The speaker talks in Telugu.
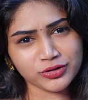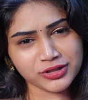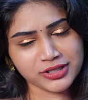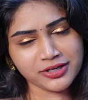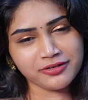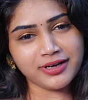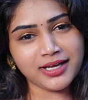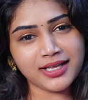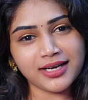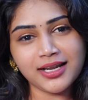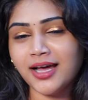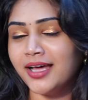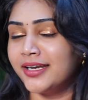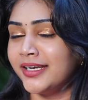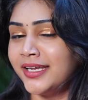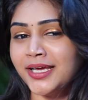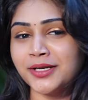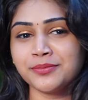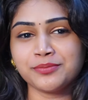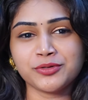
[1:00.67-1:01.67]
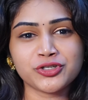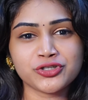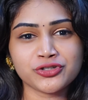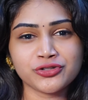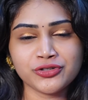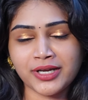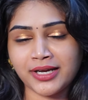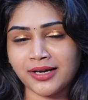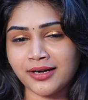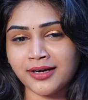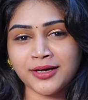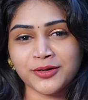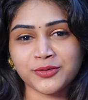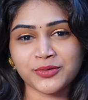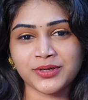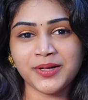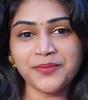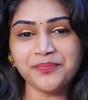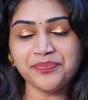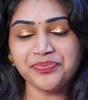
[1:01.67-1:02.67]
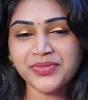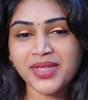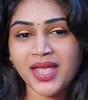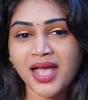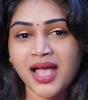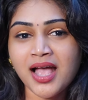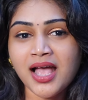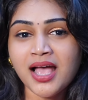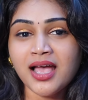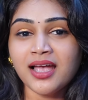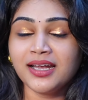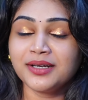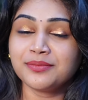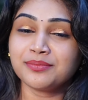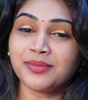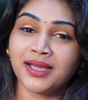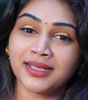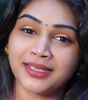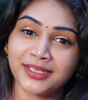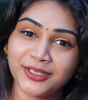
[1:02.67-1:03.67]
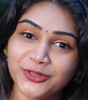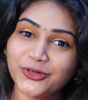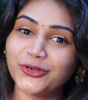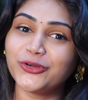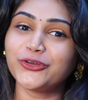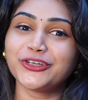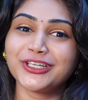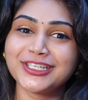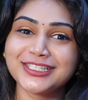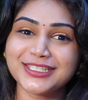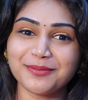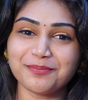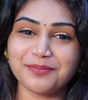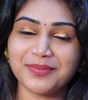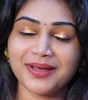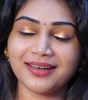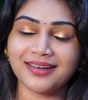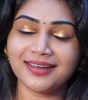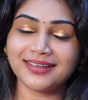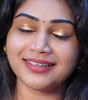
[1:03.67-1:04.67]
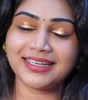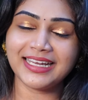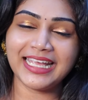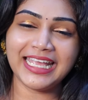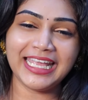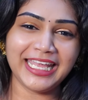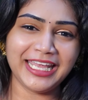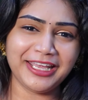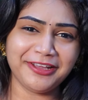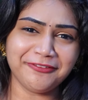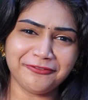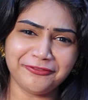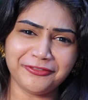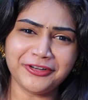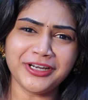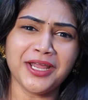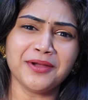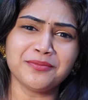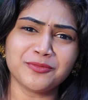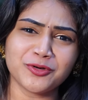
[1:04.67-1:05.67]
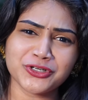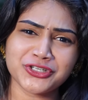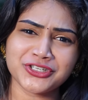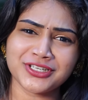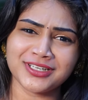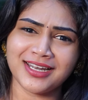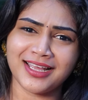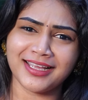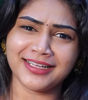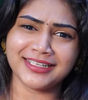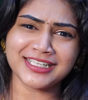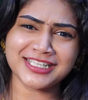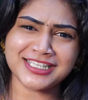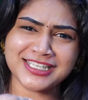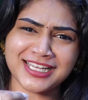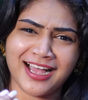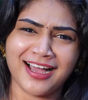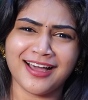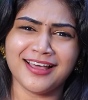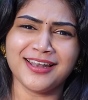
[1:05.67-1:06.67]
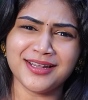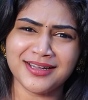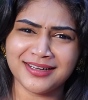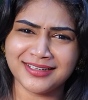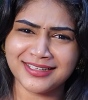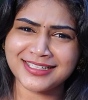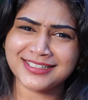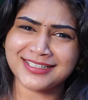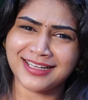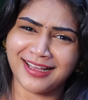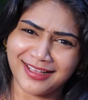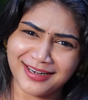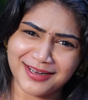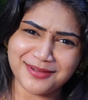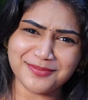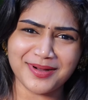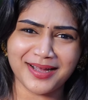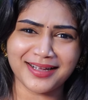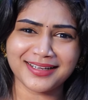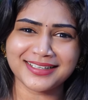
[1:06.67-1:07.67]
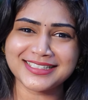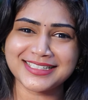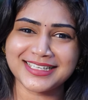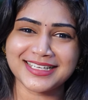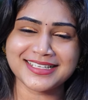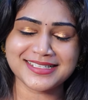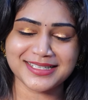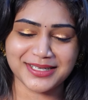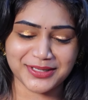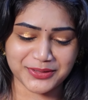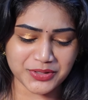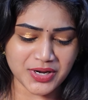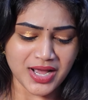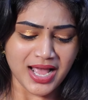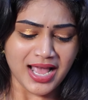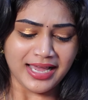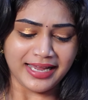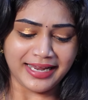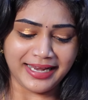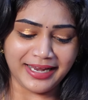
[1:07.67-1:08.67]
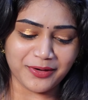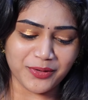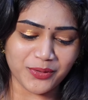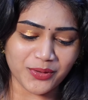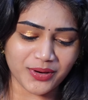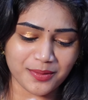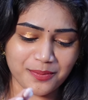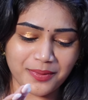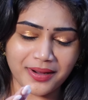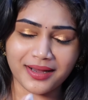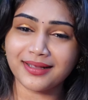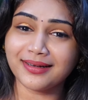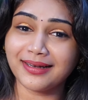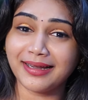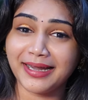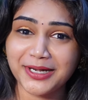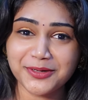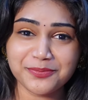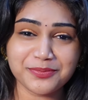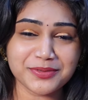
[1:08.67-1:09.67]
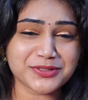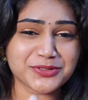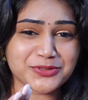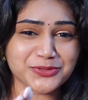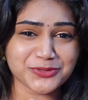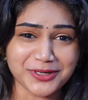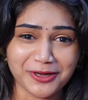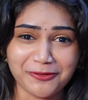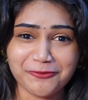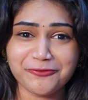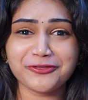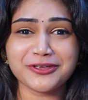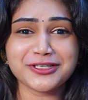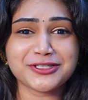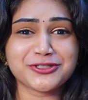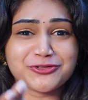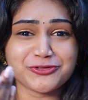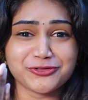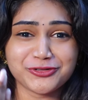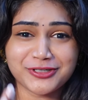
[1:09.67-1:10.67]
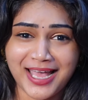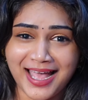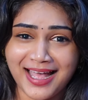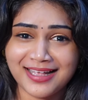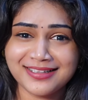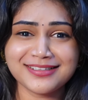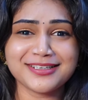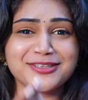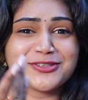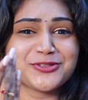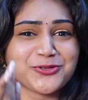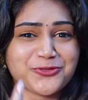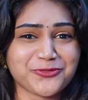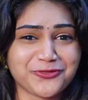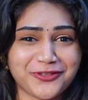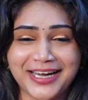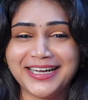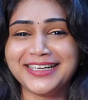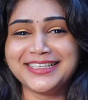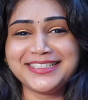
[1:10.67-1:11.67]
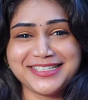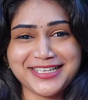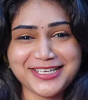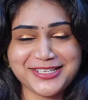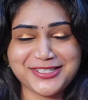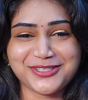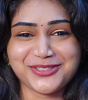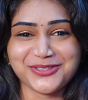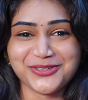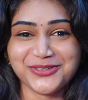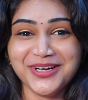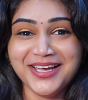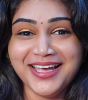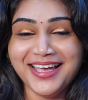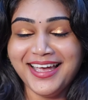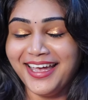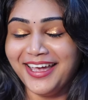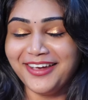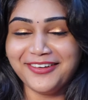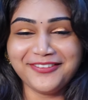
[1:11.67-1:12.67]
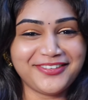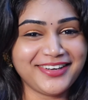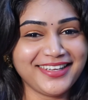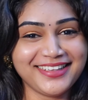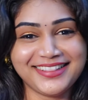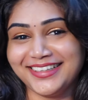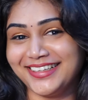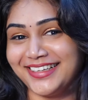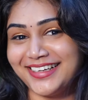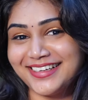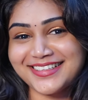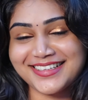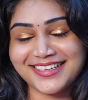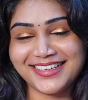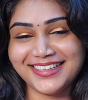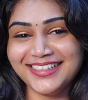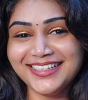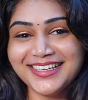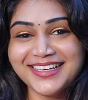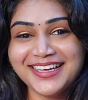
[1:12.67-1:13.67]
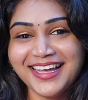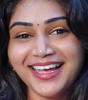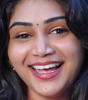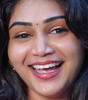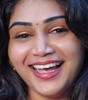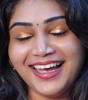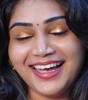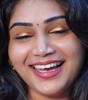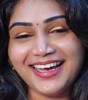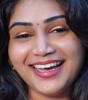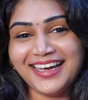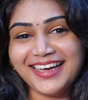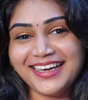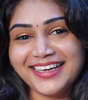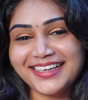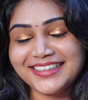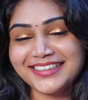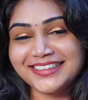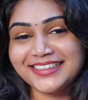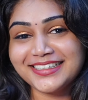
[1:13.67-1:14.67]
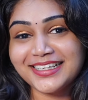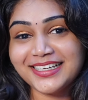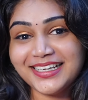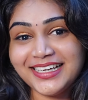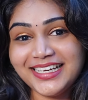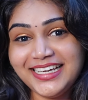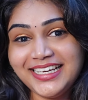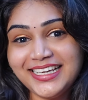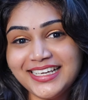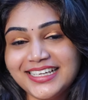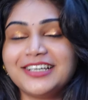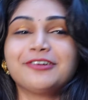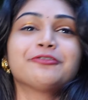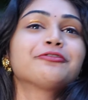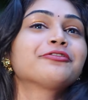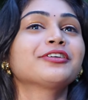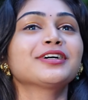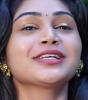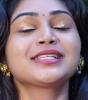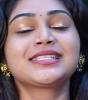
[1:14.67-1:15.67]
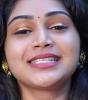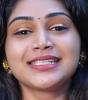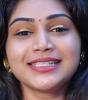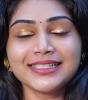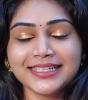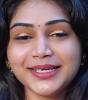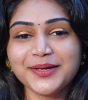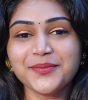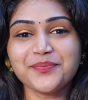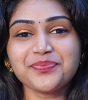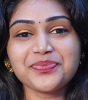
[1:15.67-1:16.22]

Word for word: కొత్త వాళ్ళ అనే అనిపించదు ఎక్కడ కూడా అండ్ మా హీరో గురించి చెప్పాలంటే ఎవ్రీ ఎమోషన్ ఆయన చాలా అంటే చాలా బాగా చేశారు ఒక పక్కన ఏడిపిస్తూ నవ్విస్తూ డాన్స్ చేస్తూ ఫైట్ చేస్తూ ఎవ్రీథింగ్ అసలు అండ్ ఫస్ట్లీ